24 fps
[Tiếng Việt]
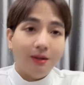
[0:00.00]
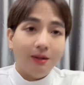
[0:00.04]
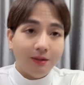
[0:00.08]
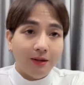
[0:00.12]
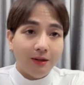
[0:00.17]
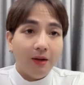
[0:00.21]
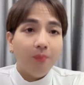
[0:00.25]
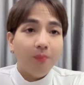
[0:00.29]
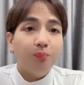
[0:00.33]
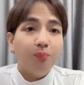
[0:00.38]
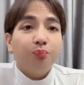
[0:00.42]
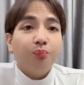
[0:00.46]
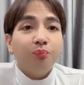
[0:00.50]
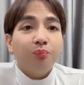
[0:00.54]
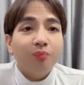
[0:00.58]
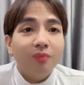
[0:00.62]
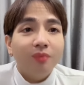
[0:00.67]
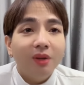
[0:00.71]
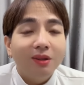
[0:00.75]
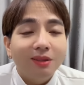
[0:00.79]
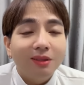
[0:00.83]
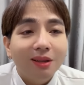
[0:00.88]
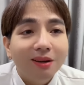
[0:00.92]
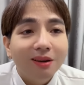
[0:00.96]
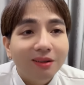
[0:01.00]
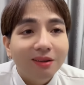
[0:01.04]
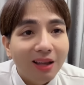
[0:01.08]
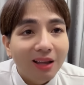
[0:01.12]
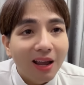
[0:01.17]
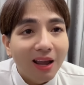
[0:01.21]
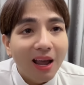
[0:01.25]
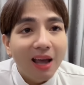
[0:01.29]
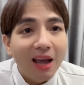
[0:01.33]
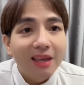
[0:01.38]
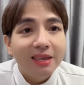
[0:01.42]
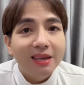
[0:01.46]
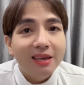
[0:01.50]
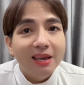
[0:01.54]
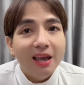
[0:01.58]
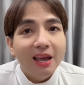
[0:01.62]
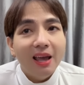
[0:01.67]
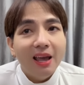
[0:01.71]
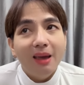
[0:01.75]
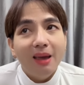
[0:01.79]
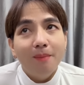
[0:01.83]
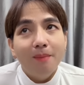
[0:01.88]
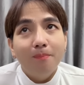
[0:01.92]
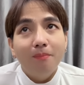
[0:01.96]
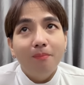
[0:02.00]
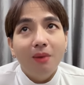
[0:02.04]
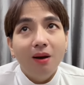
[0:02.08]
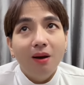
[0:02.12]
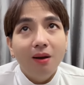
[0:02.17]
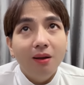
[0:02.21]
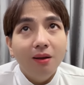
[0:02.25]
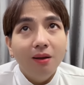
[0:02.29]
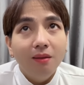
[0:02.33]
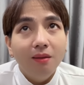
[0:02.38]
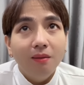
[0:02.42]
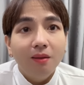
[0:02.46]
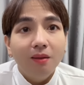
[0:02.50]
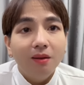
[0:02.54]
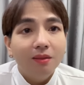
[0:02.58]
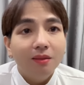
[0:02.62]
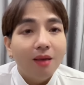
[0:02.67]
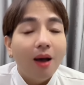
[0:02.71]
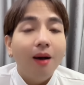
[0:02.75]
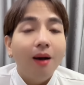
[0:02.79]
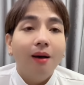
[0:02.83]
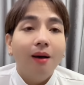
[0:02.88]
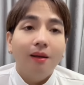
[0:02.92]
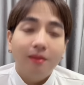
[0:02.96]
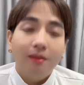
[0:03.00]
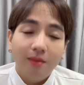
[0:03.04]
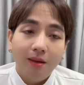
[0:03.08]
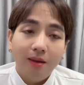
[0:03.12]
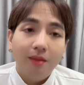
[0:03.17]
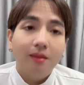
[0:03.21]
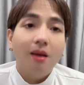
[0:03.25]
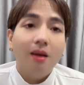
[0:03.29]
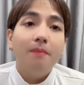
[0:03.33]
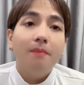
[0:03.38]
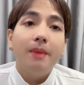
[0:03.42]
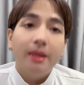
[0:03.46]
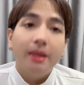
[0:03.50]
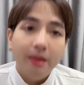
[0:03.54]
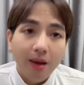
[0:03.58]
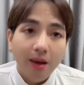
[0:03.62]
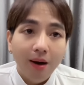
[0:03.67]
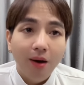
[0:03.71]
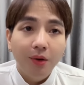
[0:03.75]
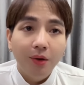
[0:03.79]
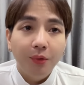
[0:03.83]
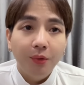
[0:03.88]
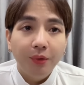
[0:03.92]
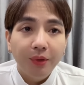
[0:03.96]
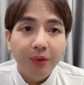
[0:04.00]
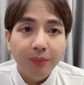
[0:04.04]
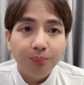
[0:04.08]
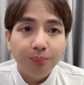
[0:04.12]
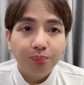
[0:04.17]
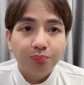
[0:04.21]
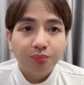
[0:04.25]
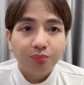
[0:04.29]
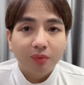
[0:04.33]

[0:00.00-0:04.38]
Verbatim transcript: từ á từ, từ, từ thì hai chị em mới thân cho tới bây giờ luôn á